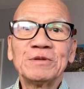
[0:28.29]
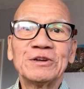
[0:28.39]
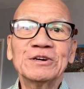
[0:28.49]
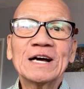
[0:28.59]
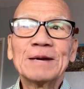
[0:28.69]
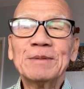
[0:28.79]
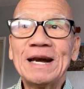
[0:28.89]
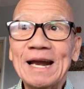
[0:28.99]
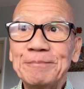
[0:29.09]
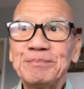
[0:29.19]
chương
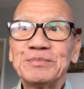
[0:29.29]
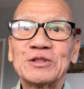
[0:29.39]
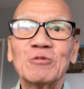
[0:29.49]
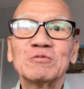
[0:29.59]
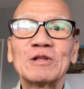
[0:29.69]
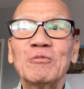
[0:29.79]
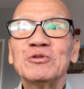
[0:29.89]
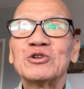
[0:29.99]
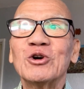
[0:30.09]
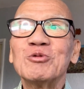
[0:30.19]
25 trong tổng
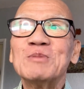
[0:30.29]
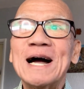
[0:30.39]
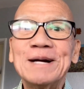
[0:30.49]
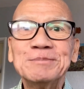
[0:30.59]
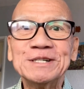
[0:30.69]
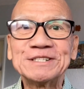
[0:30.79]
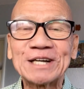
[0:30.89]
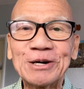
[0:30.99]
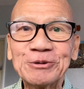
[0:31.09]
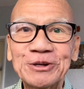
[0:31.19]
số
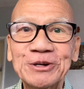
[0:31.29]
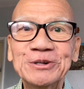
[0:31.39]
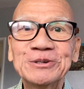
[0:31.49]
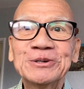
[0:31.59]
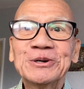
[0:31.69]
36 chương